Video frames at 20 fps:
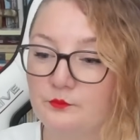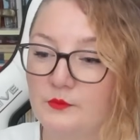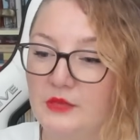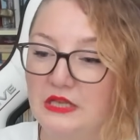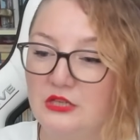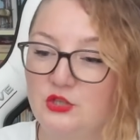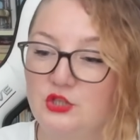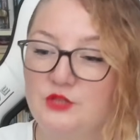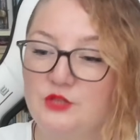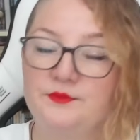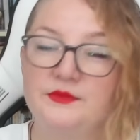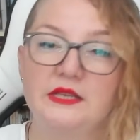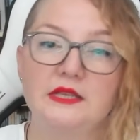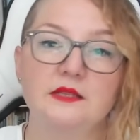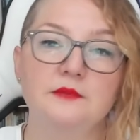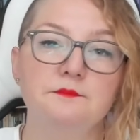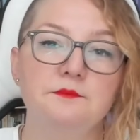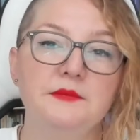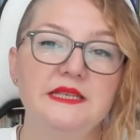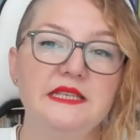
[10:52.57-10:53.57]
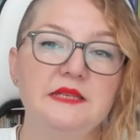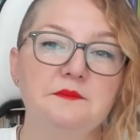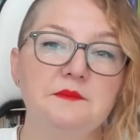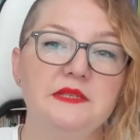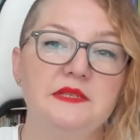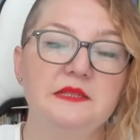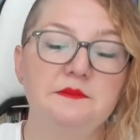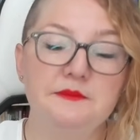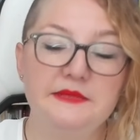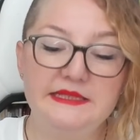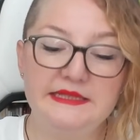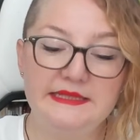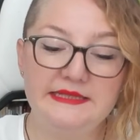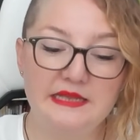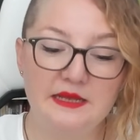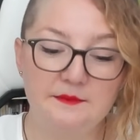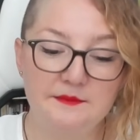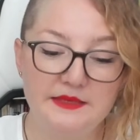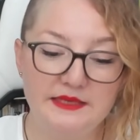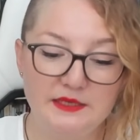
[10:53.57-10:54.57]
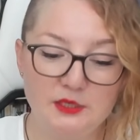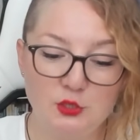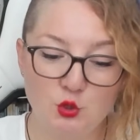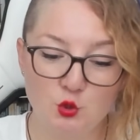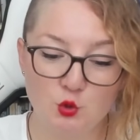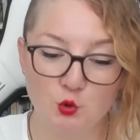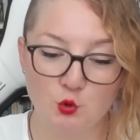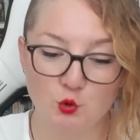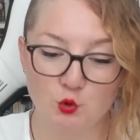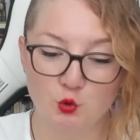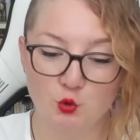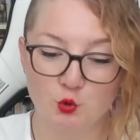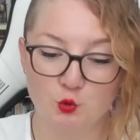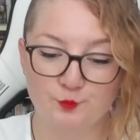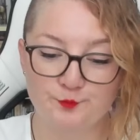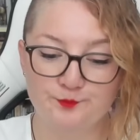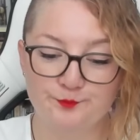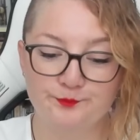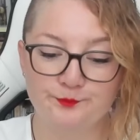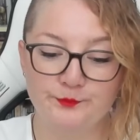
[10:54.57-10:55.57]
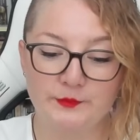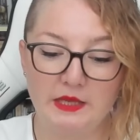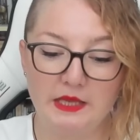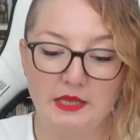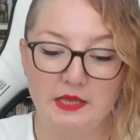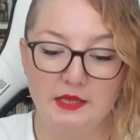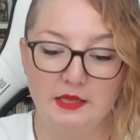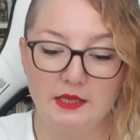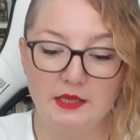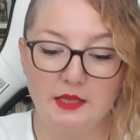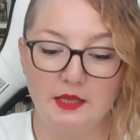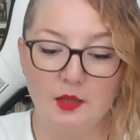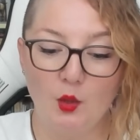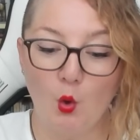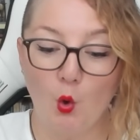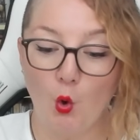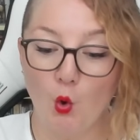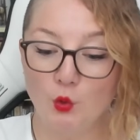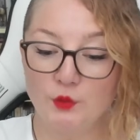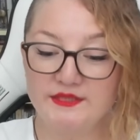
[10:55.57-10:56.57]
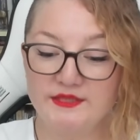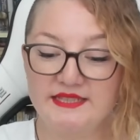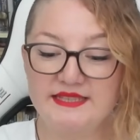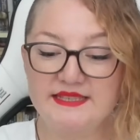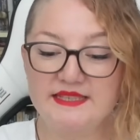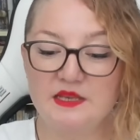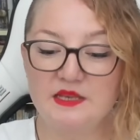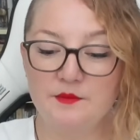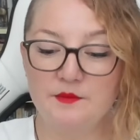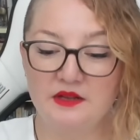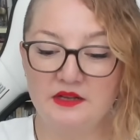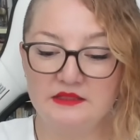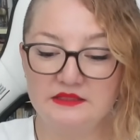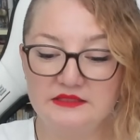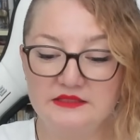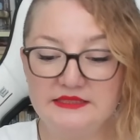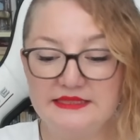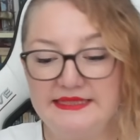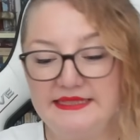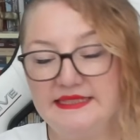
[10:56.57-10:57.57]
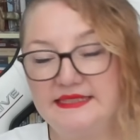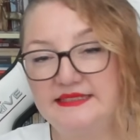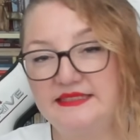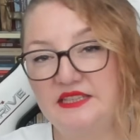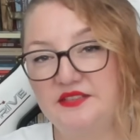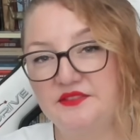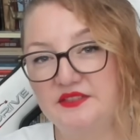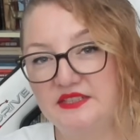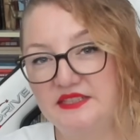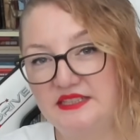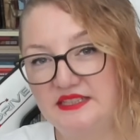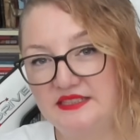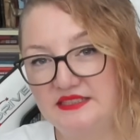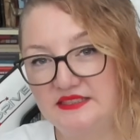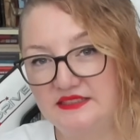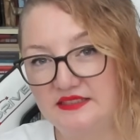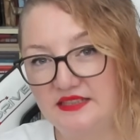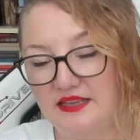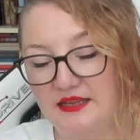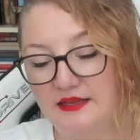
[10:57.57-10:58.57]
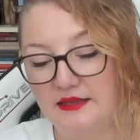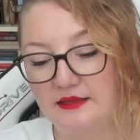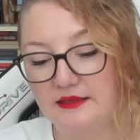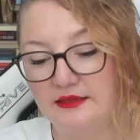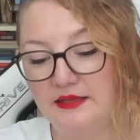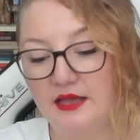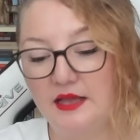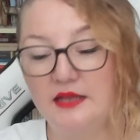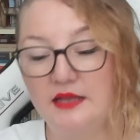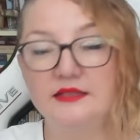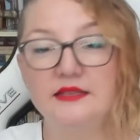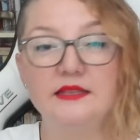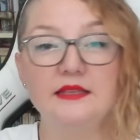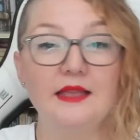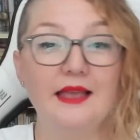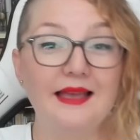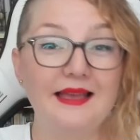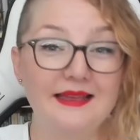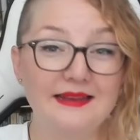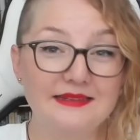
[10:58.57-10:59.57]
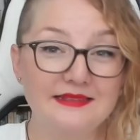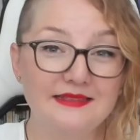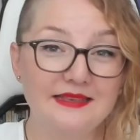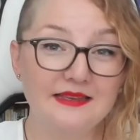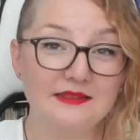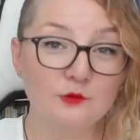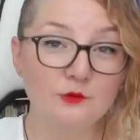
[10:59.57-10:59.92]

Şimdi minik minik bilgilenmeye geçiyoruz. Orta zamanın ilk devirlerinde yani erken